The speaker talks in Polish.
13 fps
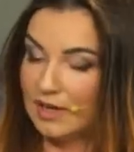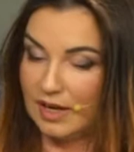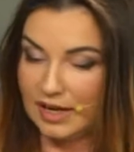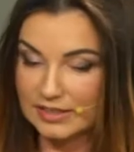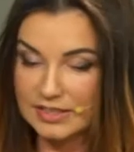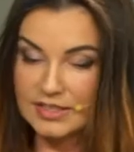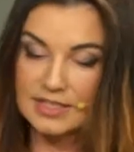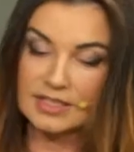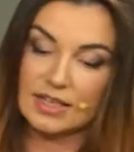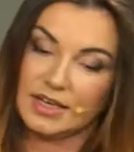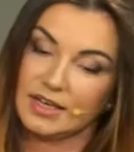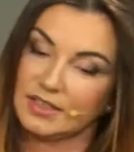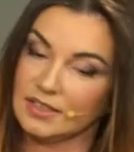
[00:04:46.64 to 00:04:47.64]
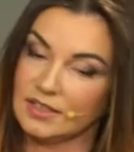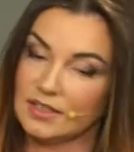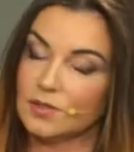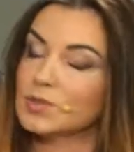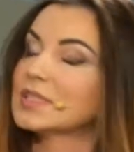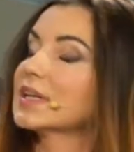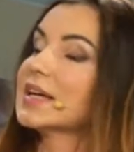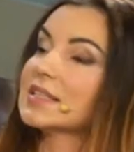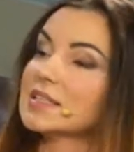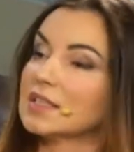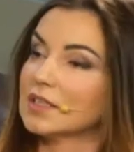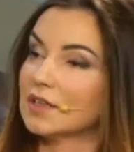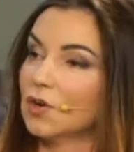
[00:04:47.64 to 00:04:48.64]
edycję i
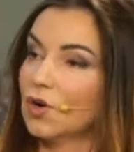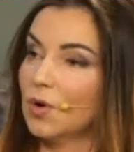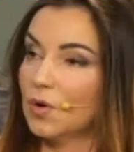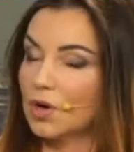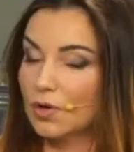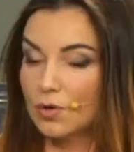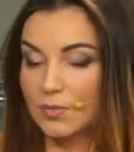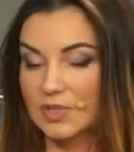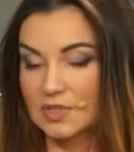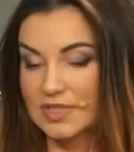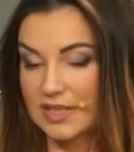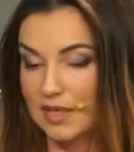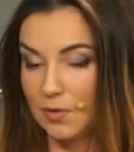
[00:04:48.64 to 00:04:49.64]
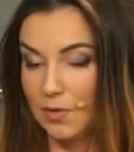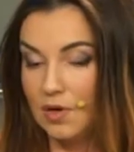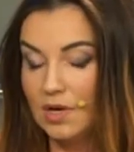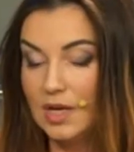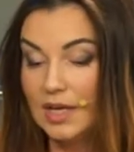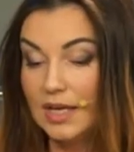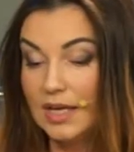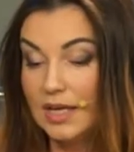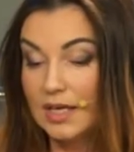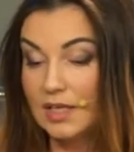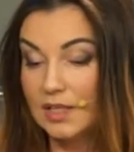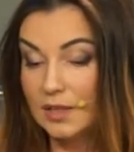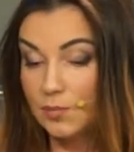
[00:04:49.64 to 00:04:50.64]
ilustrację, około roku mi to zajęło.
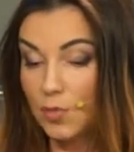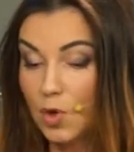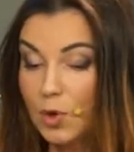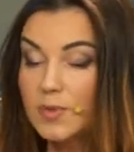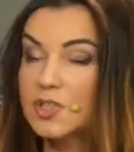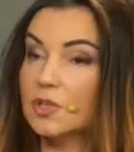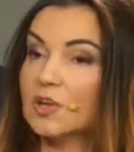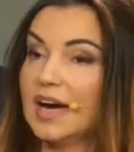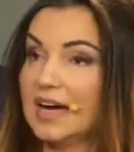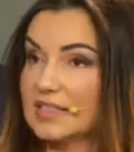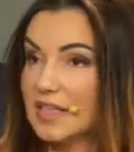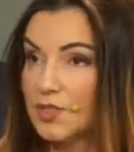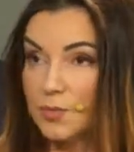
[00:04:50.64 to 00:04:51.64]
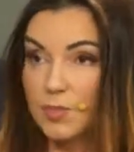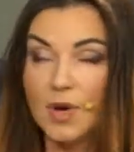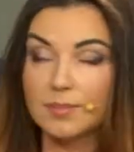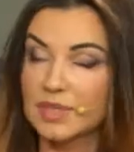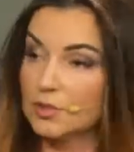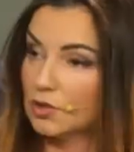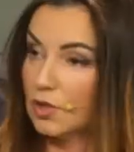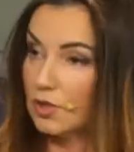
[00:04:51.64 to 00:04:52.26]
Mogłoby się okazać, i byłam na to